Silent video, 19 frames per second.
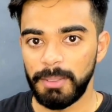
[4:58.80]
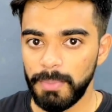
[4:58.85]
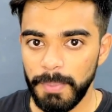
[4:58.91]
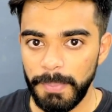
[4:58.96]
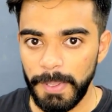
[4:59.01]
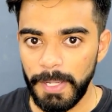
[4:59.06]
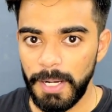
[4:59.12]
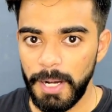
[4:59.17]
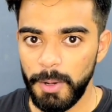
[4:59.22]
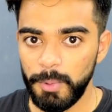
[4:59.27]

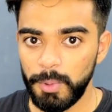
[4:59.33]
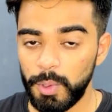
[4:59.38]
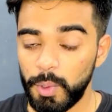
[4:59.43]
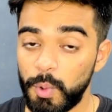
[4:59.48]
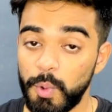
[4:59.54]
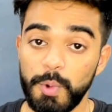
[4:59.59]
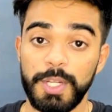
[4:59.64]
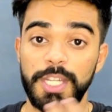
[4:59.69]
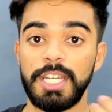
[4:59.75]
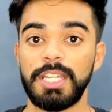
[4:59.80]
में पढ़ रहे हो तो
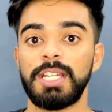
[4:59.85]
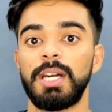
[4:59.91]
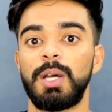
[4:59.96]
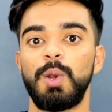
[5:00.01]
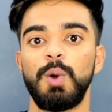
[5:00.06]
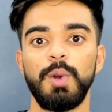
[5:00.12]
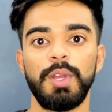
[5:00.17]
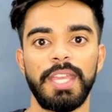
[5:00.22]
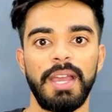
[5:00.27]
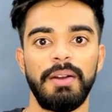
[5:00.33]
कोशिश
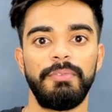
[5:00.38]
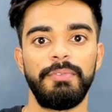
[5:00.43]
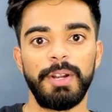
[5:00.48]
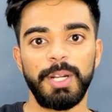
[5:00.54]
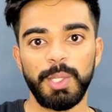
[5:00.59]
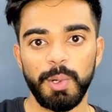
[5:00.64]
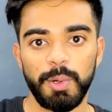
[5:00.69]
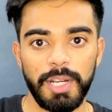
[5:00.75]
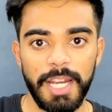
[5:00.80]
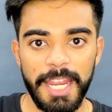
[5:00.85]
करो कि आप
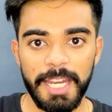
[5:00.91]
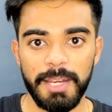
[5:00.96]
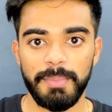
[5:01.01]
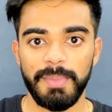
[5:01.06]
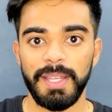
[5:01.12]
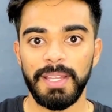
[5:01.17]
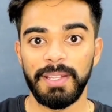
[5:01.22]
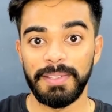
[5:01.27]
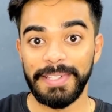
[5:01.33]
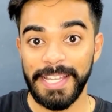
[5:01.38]
विंडो लाइट
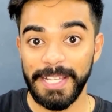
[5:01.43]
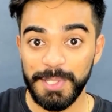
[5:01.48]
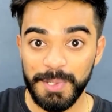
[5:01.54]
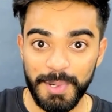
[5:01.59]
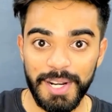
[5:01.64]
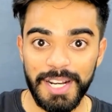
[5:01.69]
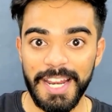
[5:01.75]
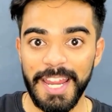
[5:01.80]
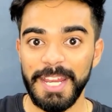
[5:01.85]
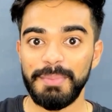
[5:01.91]
में
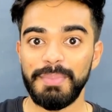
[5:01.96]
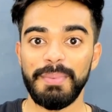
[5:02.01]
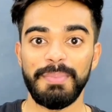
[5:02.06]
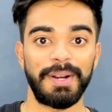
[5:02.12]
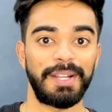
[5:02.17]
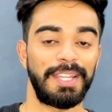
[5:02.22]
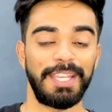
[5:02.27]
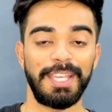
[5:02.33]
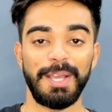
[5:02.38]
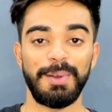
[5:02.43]
नेचुरल लाइट में
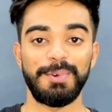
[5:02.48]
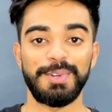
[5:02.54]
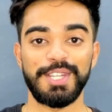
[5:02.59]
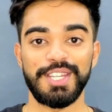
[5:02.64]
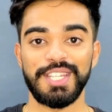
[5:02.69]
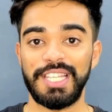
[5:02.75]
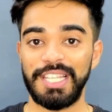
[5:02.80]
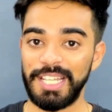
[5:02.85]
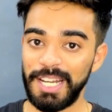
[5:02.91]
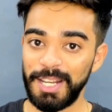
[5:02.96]
पढ़ने की
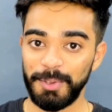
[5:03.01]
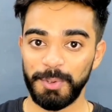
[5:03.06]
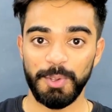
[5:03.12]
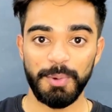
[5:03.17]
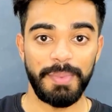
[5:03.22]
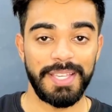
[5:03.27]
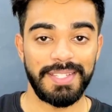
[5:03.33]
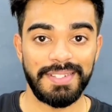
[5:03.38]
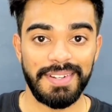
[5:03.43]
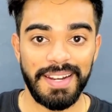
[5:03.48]
कोशिश करें
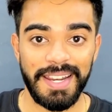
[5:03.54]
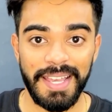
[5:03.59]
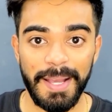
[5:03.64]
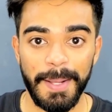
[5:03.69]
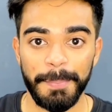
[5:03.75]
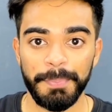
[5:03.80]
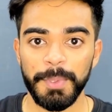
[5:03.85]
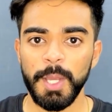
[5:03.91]
तो बेस्ट रहेगा